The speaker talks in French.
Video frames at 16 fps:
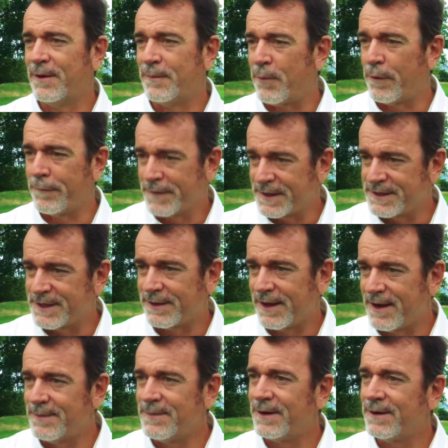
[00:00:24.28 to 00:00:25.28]

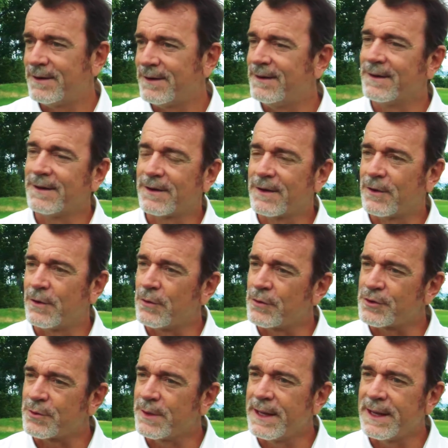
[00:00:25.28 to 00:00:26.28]
professionnellement que l'on
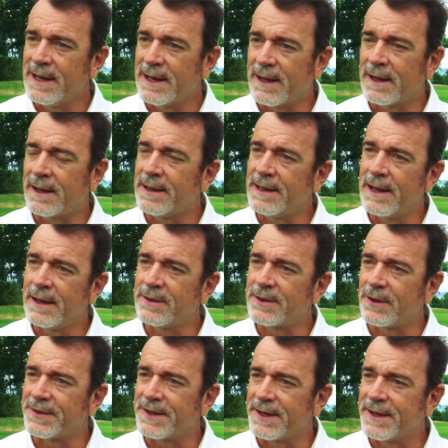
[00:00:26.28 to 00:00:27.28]
jouait il y a, une
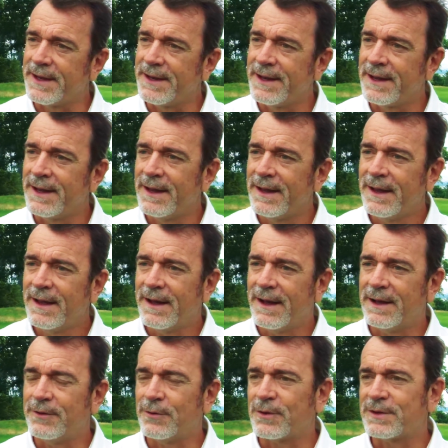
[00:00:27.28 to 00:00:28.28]
trentaine d'années.
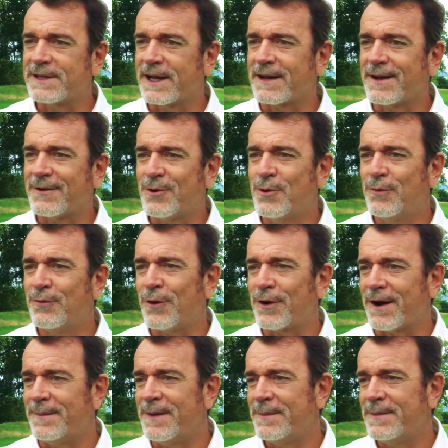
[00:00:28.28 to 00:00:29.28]
Hein, donc ça couvre
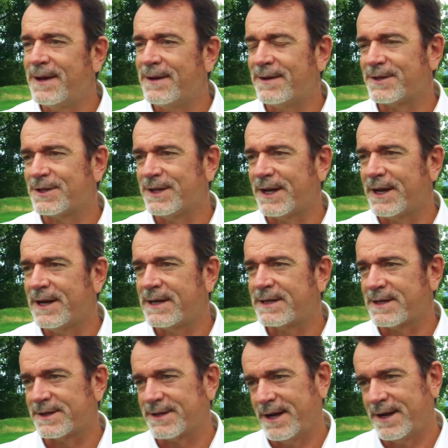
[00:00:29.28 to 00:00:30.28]
quand même, je dirais,
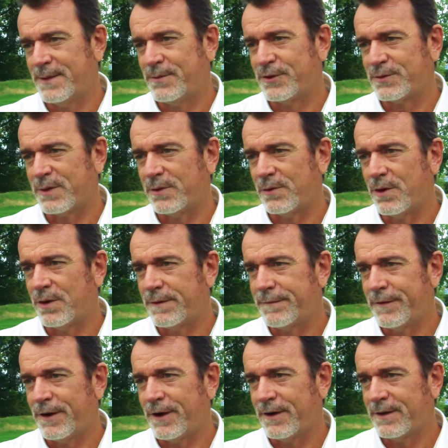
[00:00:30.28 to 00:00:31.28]
l'essentiel des besoins du
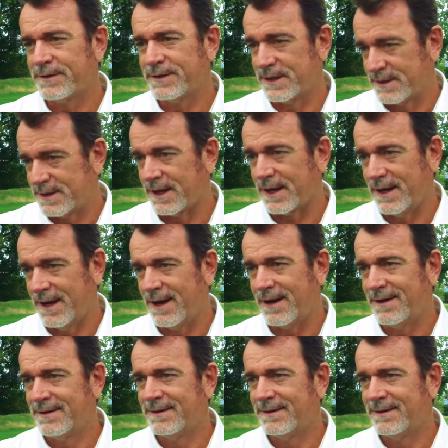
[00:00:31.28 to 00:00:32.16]
golfeur, ces séries-là